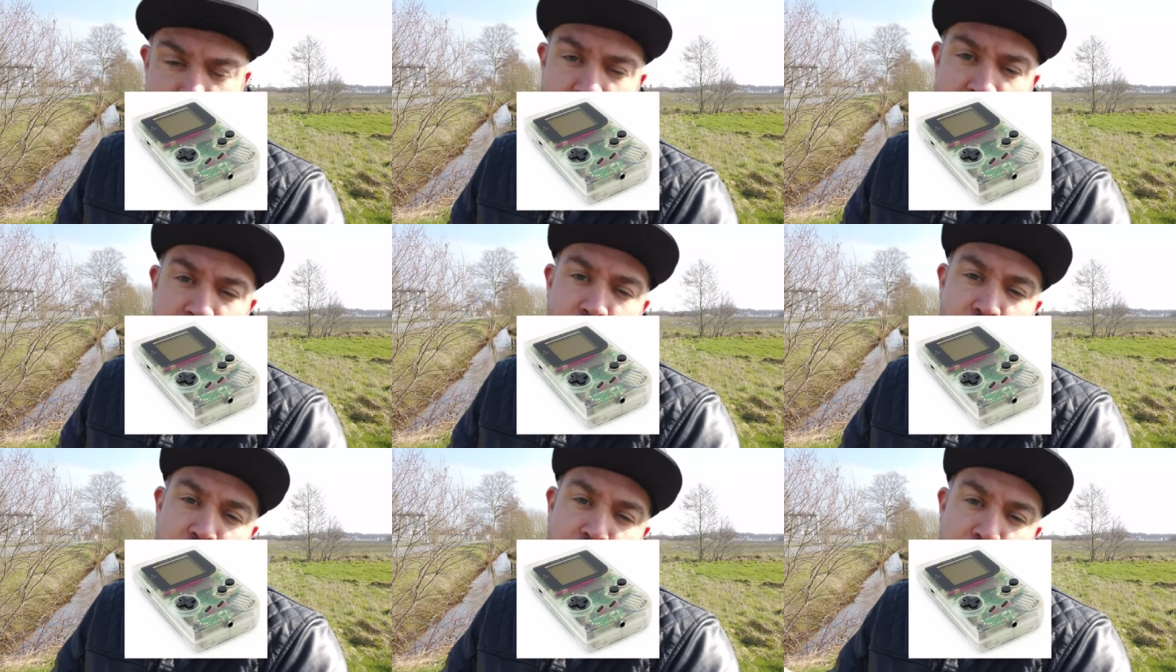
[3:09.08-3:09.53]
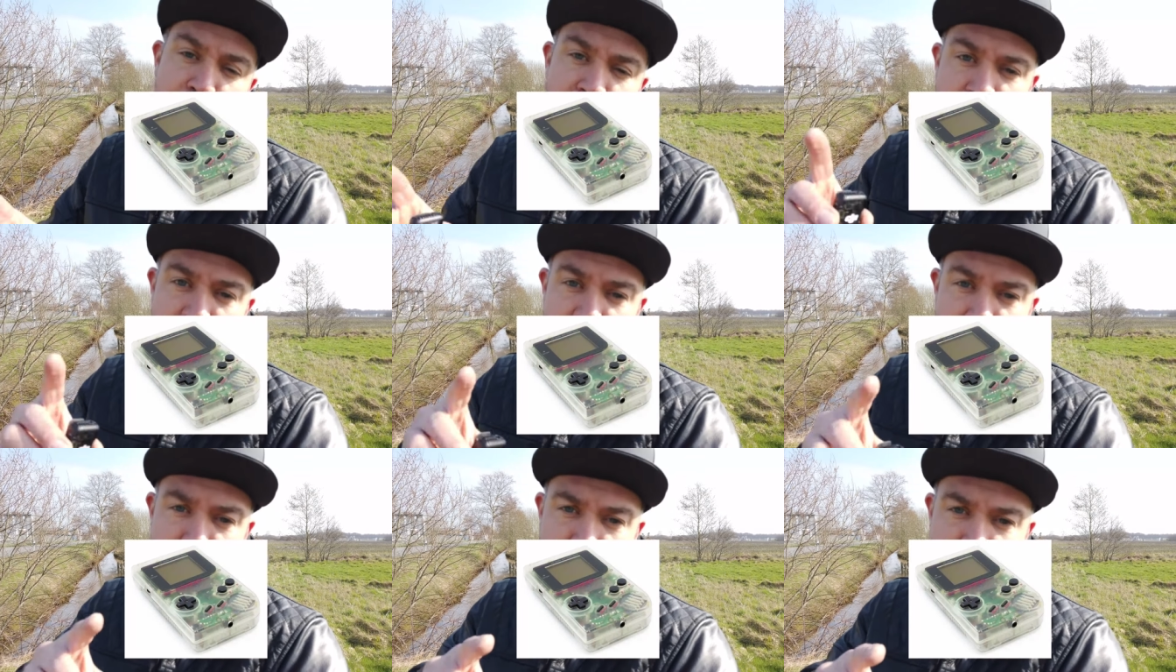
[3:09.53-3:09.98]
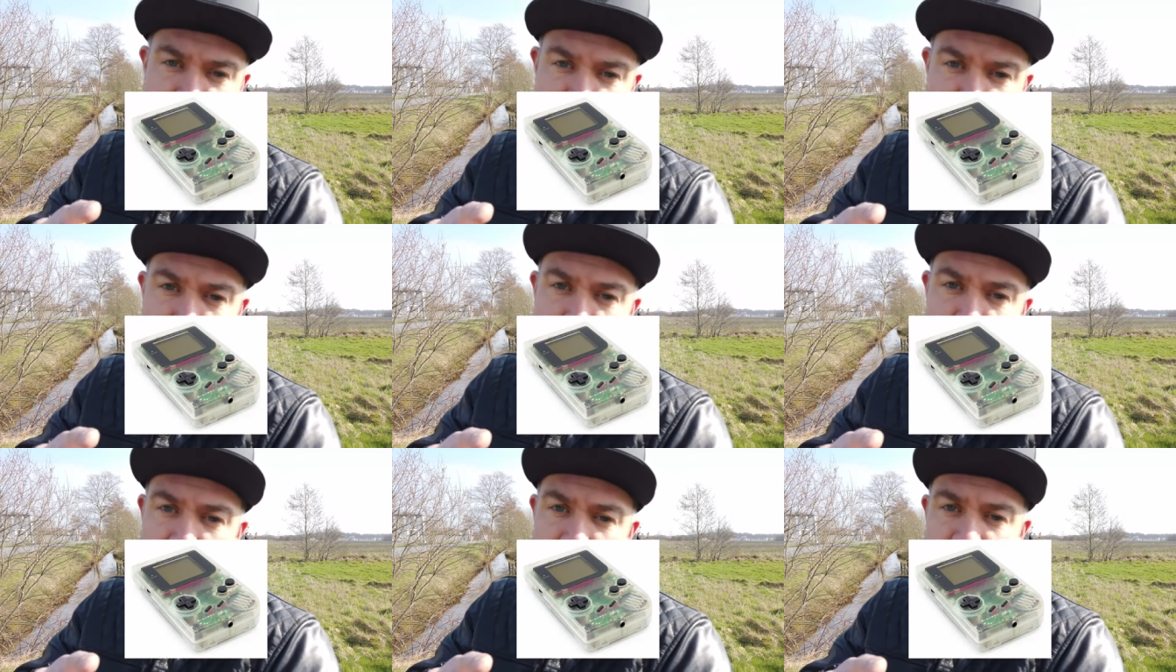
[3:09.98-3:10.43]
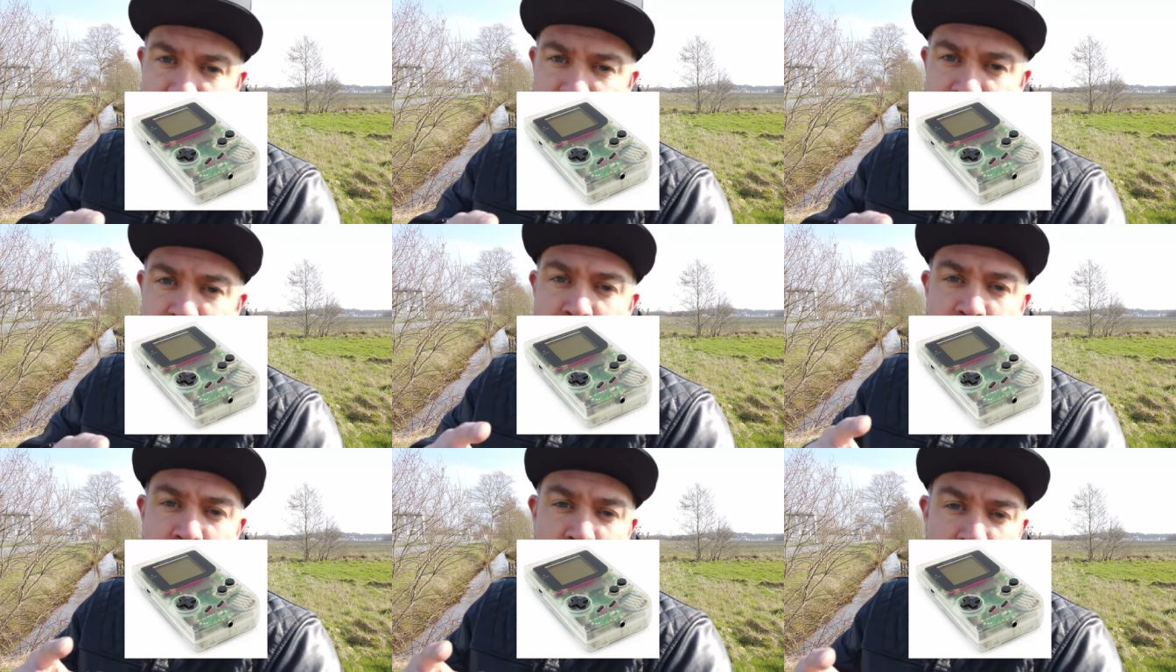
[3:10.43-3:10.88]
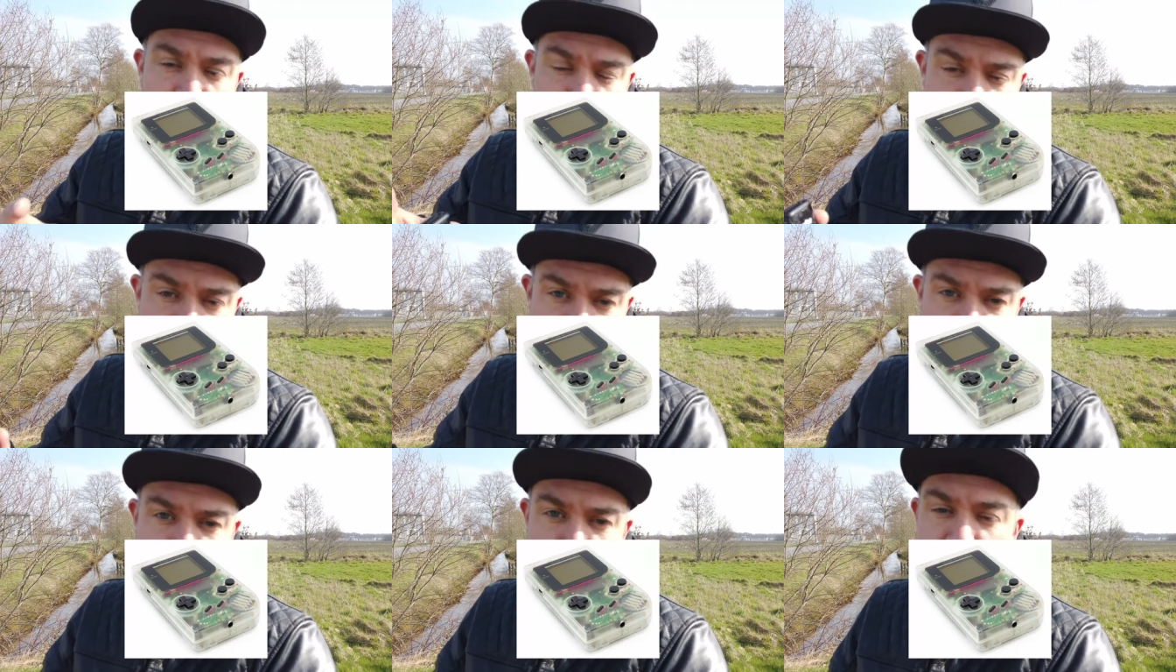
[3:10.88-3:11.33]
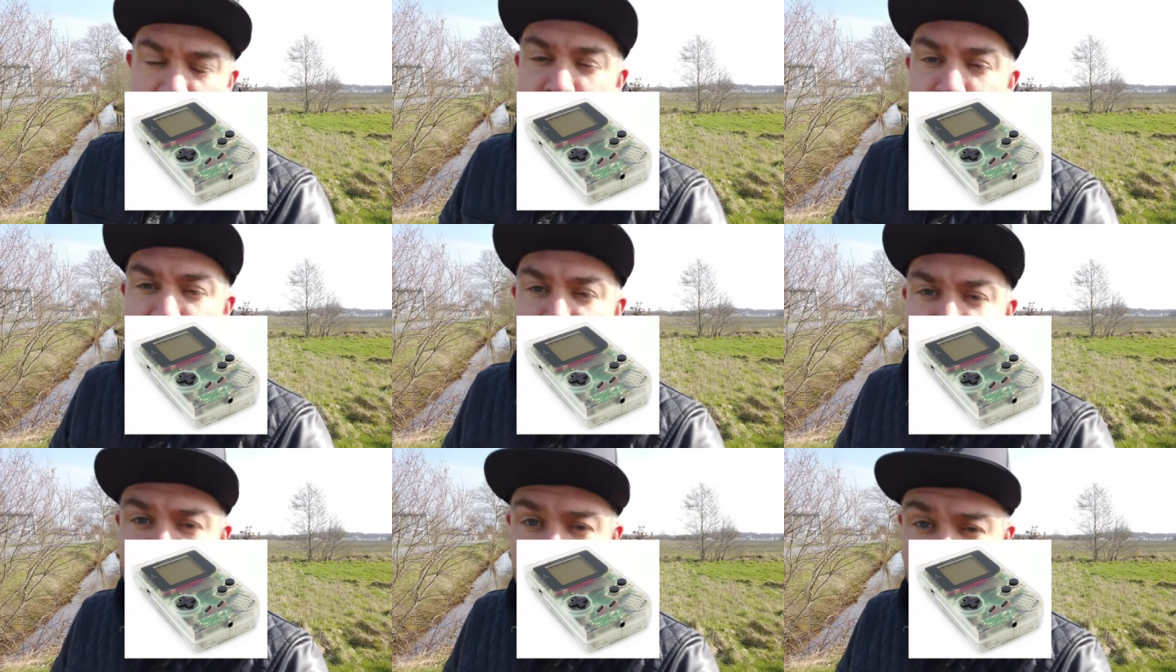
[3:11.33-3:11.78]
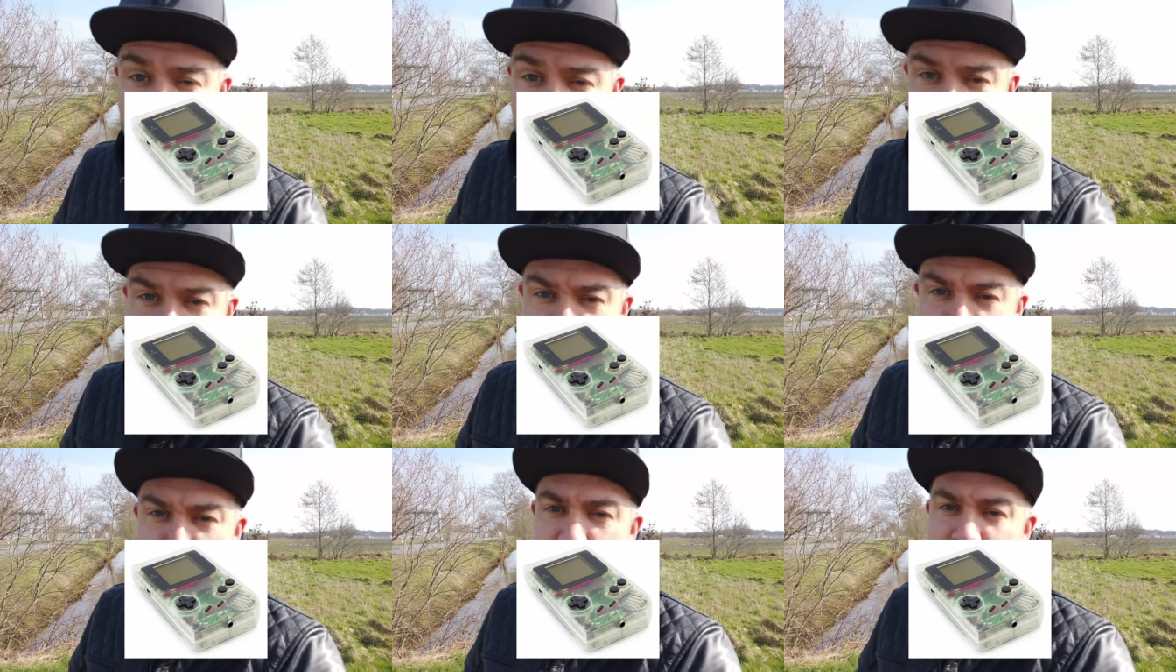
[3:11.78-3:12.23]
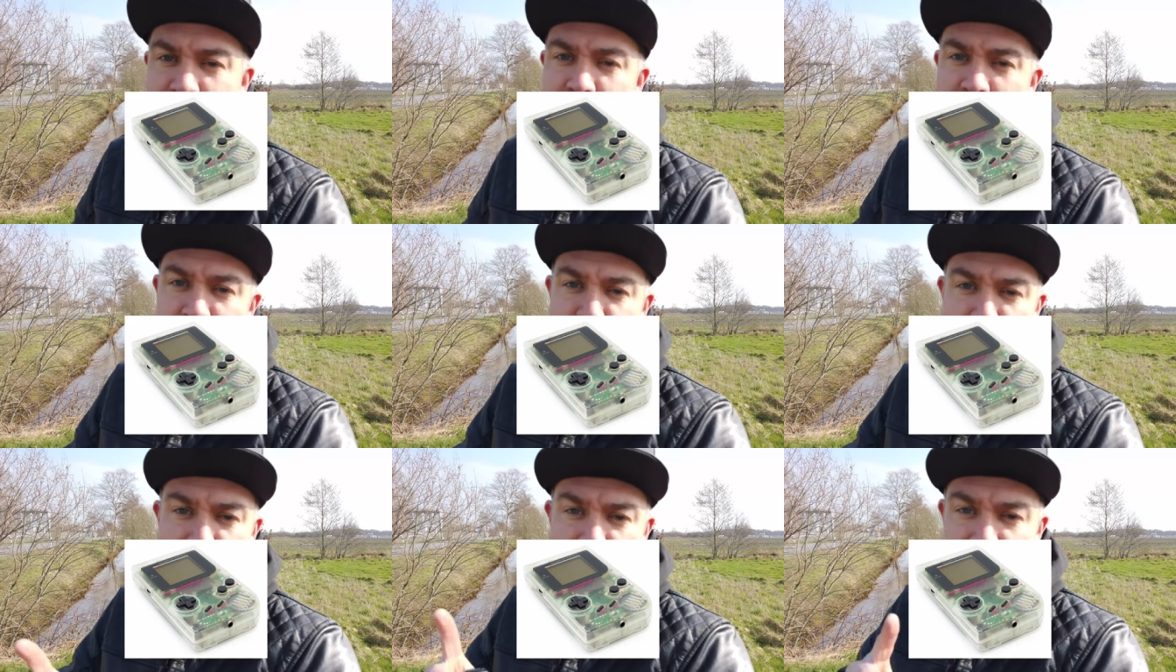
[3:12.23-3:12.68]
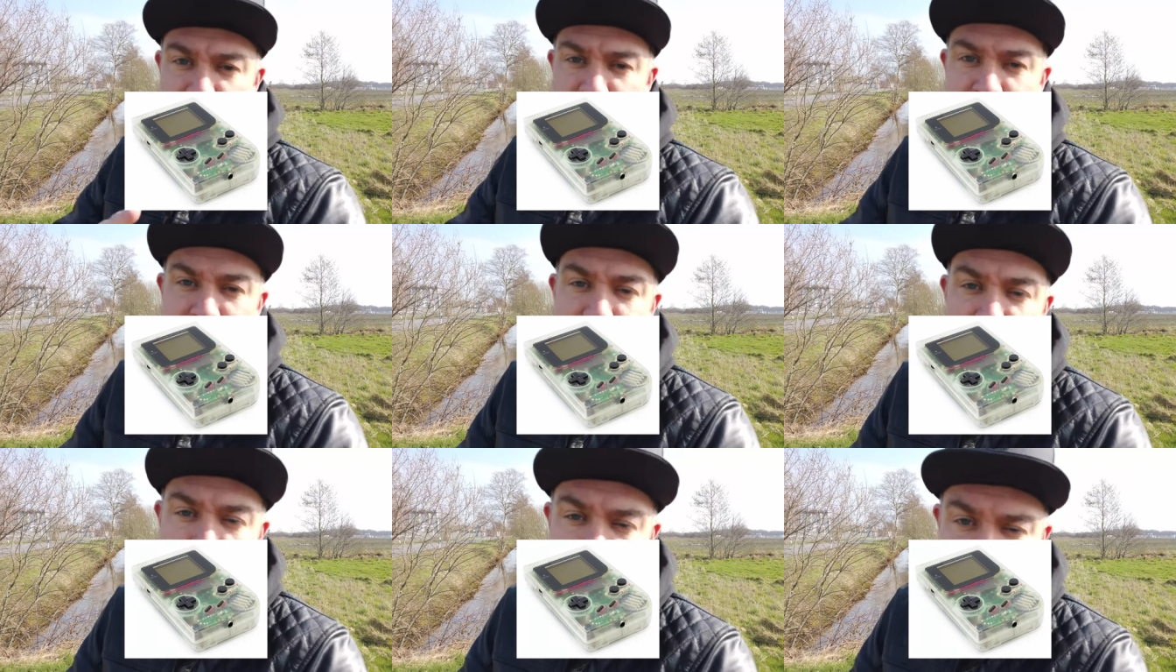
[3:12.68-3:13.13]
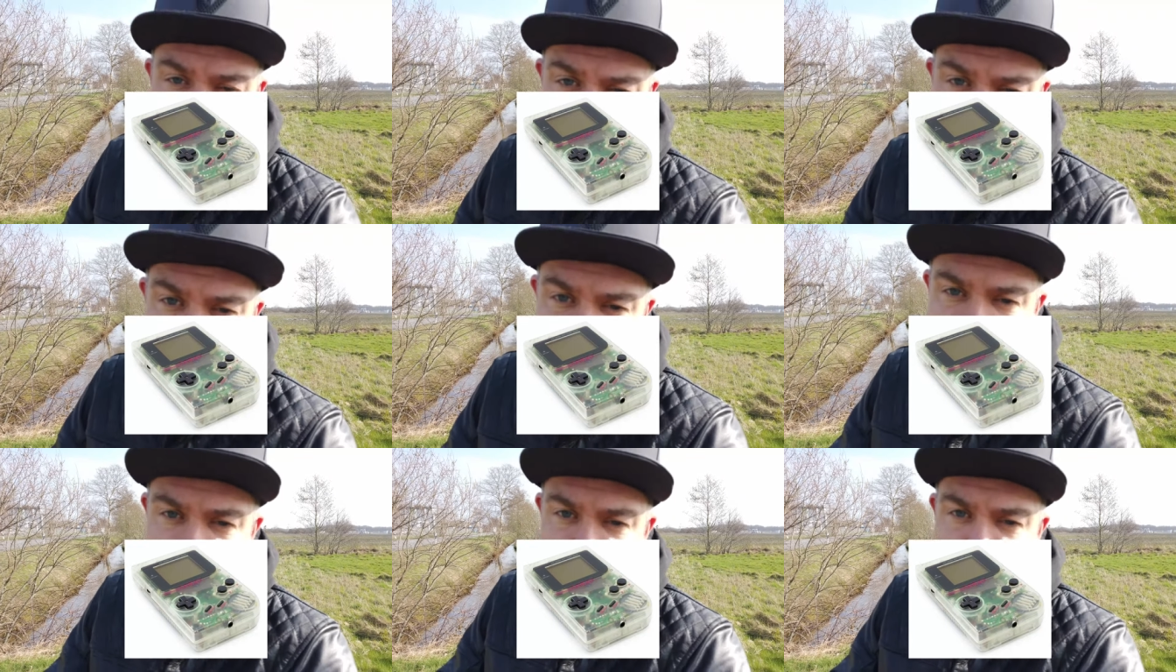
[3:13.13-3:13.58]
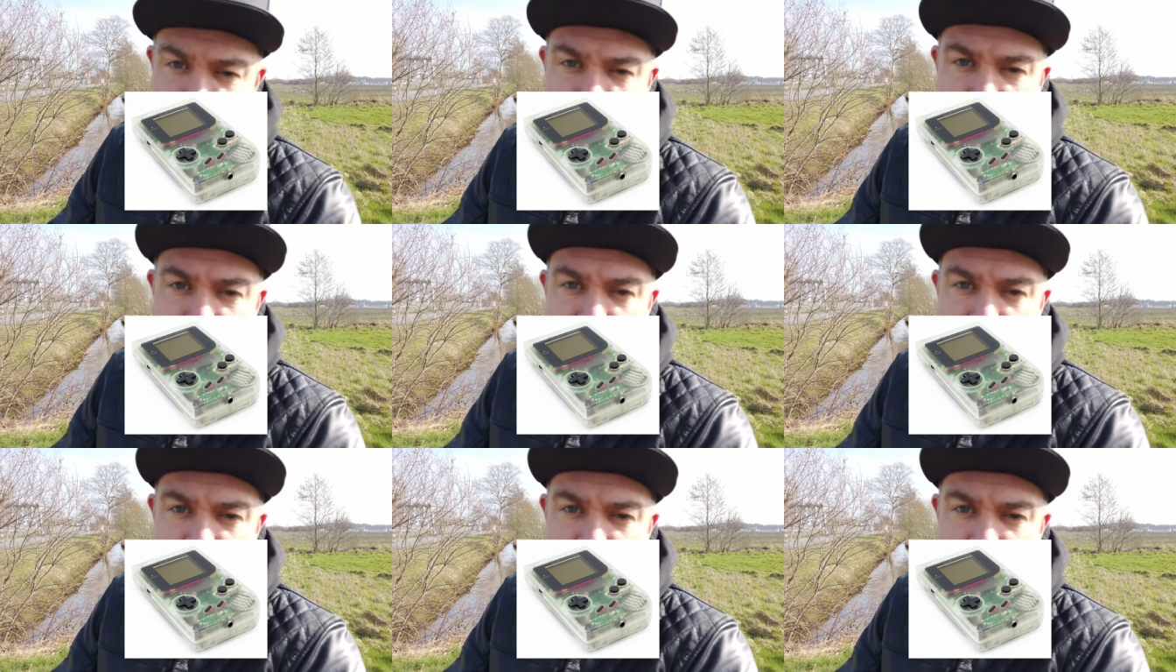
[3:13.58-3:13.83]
Ich blende euch mal hier so ein Gameboy ein. Mit sowas haben wir früher gespielt. Sowas war damals der letzte